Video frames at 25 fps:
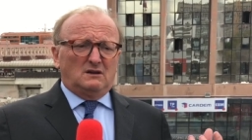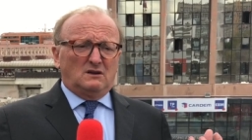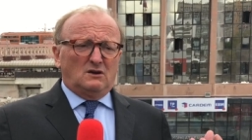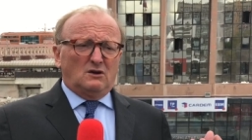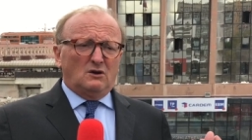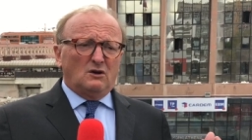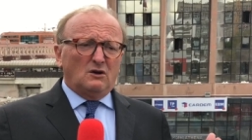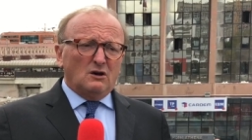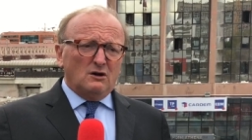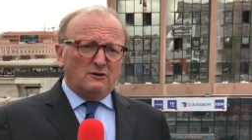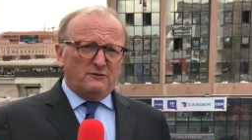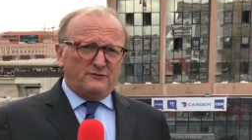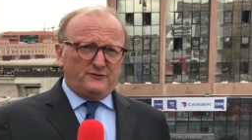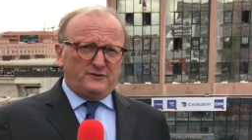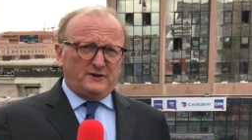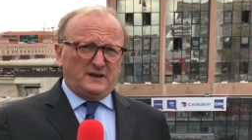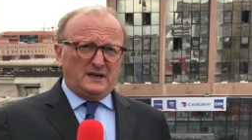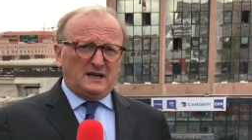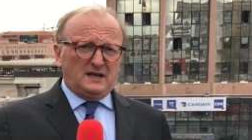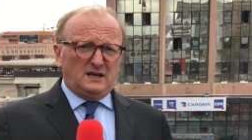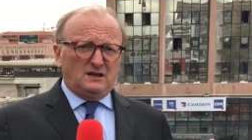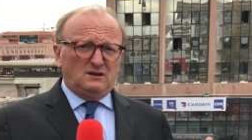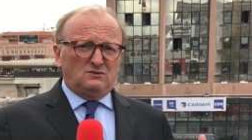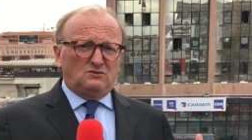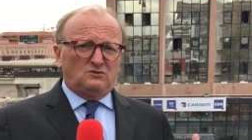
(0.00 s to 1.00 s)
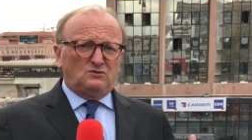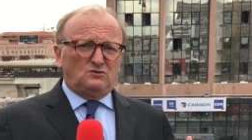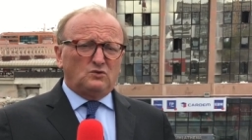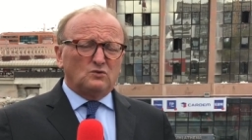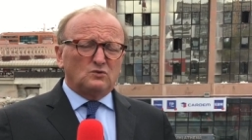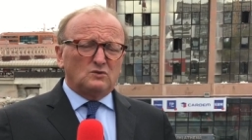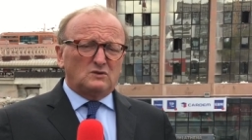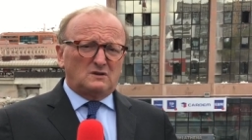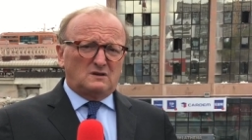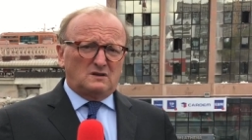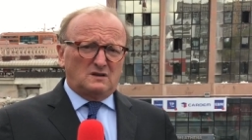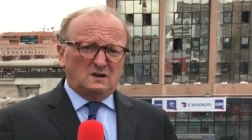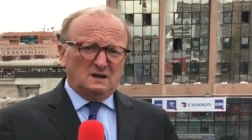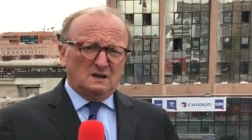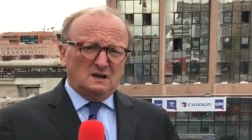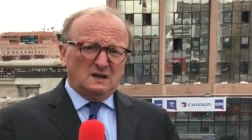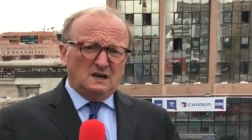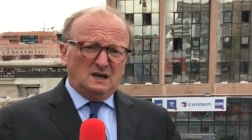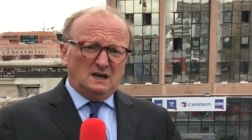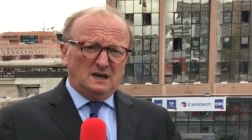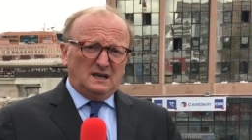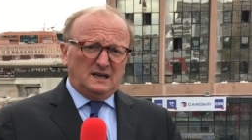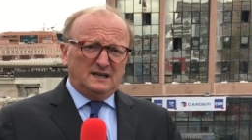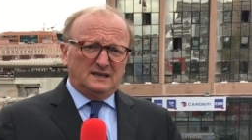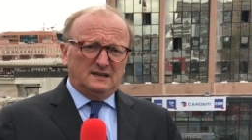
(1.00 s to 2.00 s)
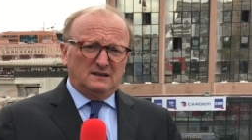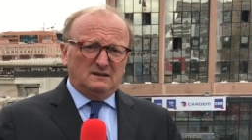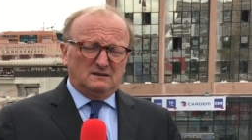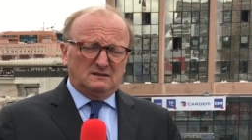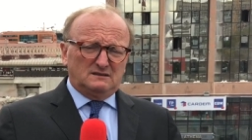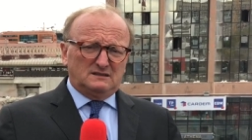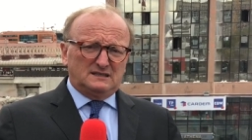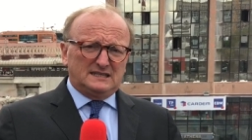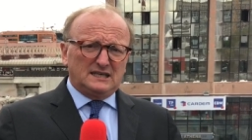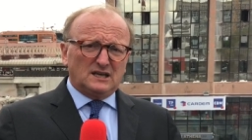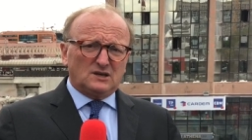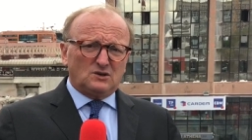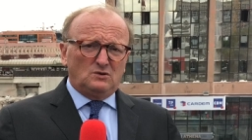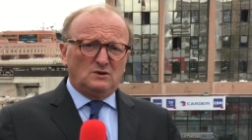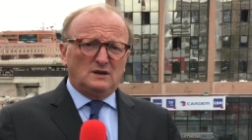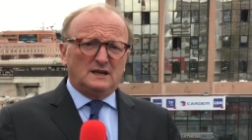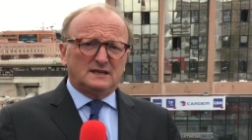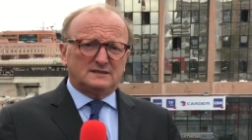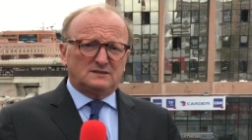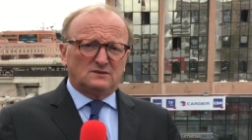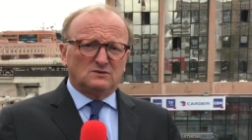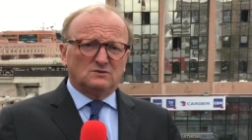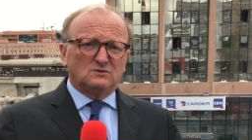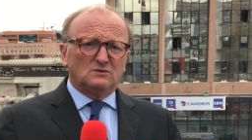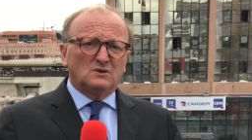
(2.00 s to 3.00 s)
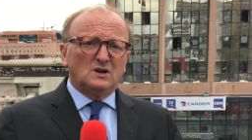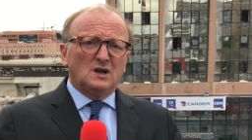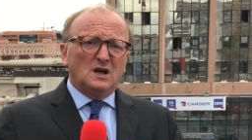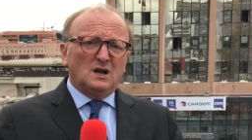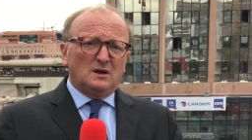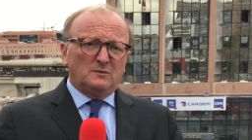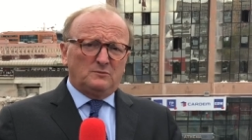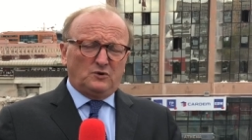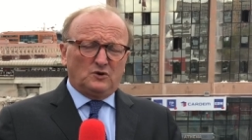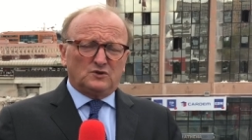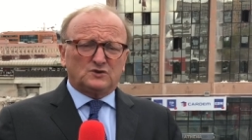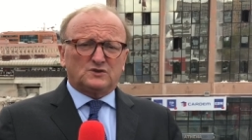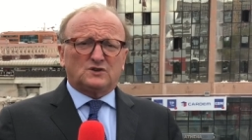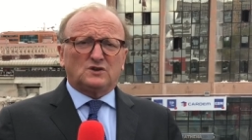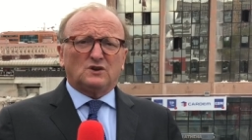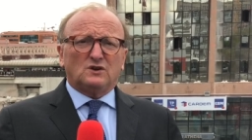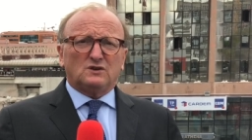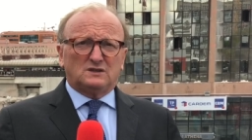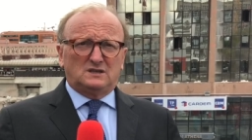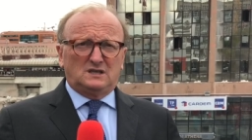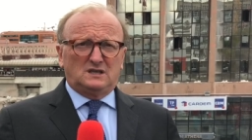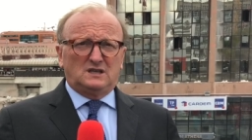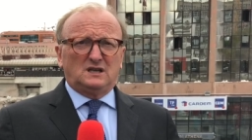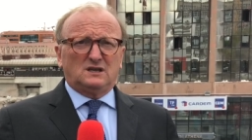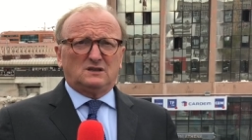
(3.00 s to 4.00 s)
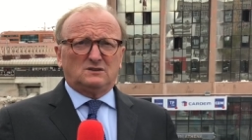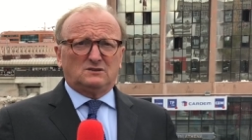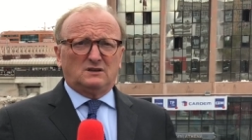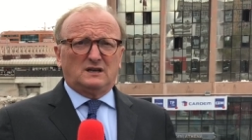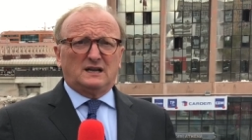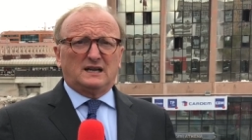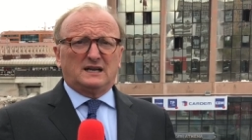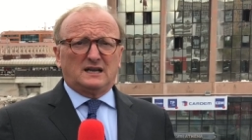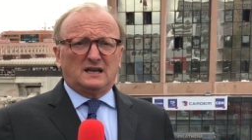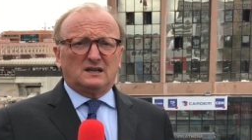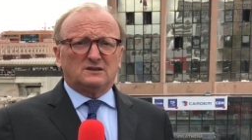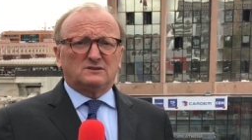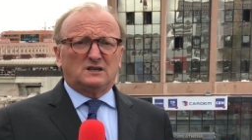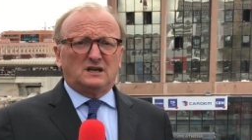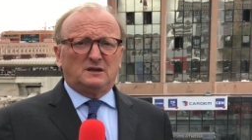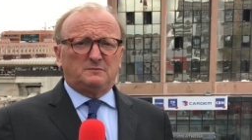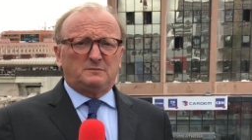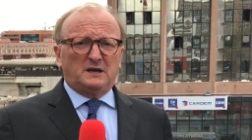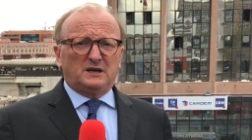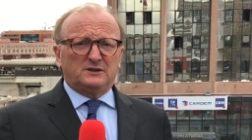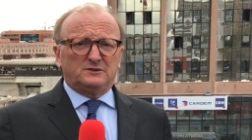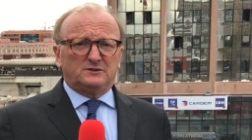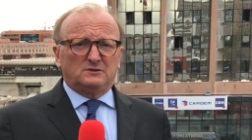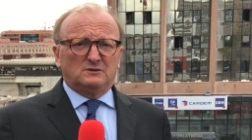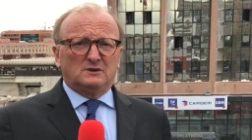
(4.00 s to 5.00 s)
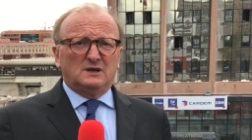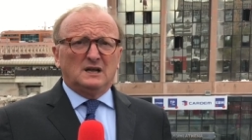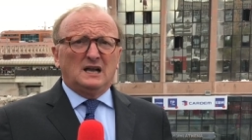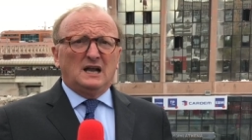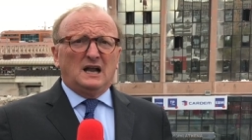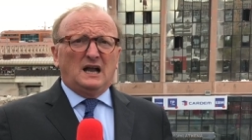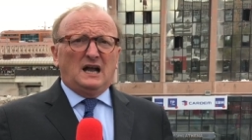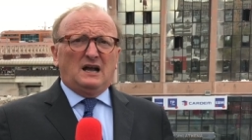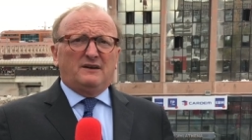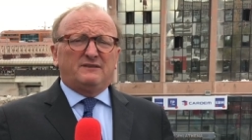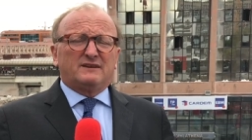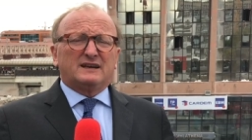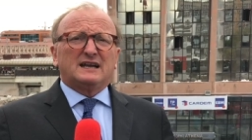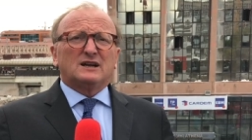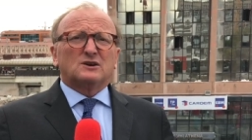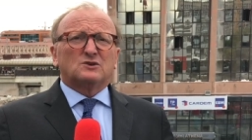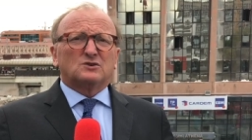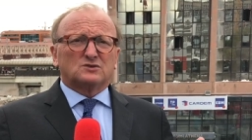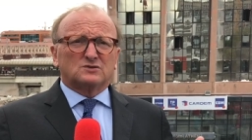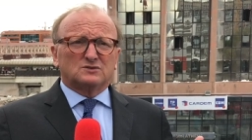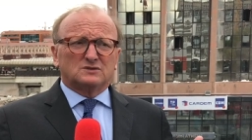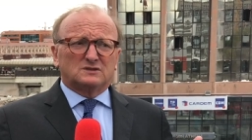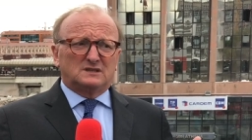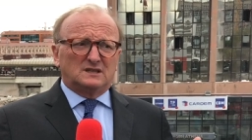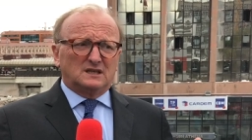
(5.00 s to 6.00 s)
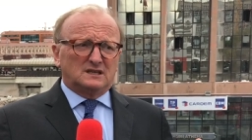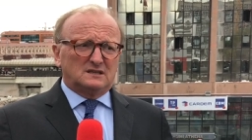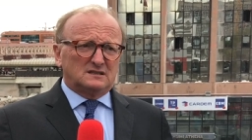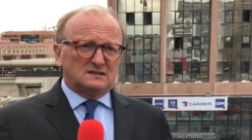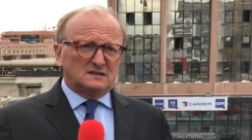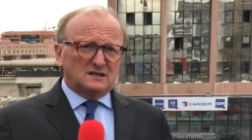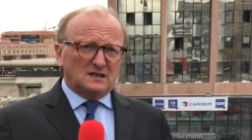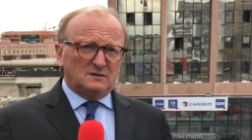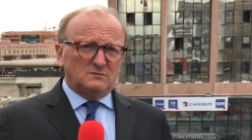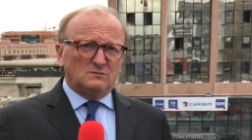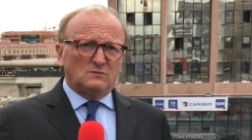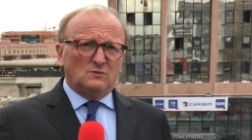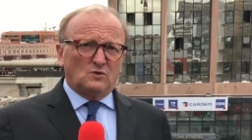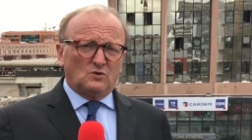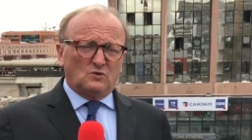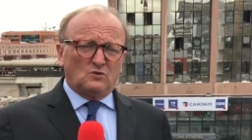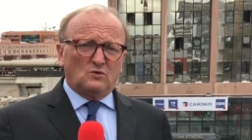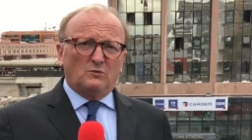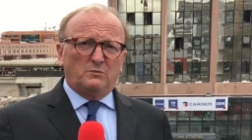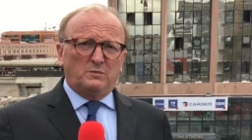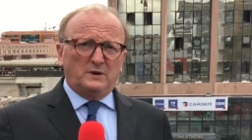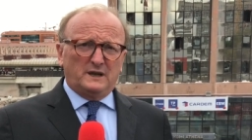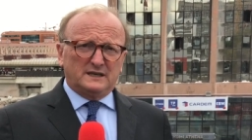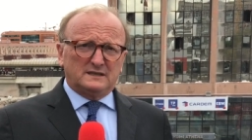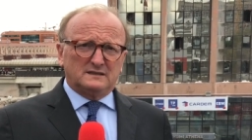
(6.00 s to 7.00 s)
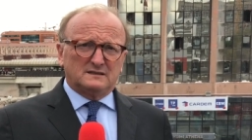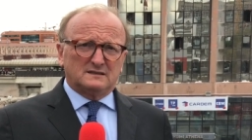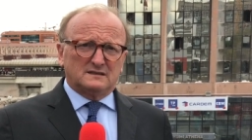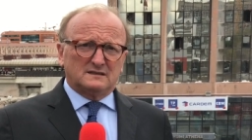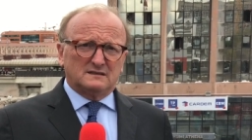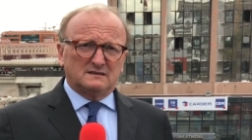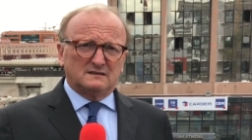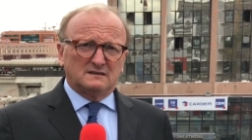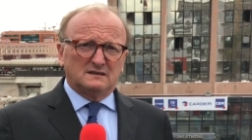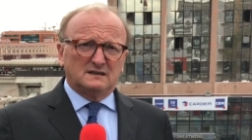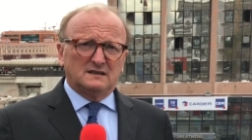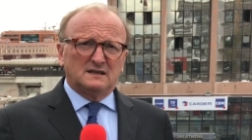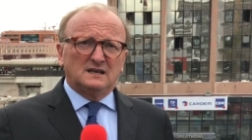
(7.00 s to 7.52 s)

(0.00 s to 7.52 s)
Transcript: refait toutes les circulations pour sortir de la gare de la Pardieu, avec quelque chose d'extrêmement complexe,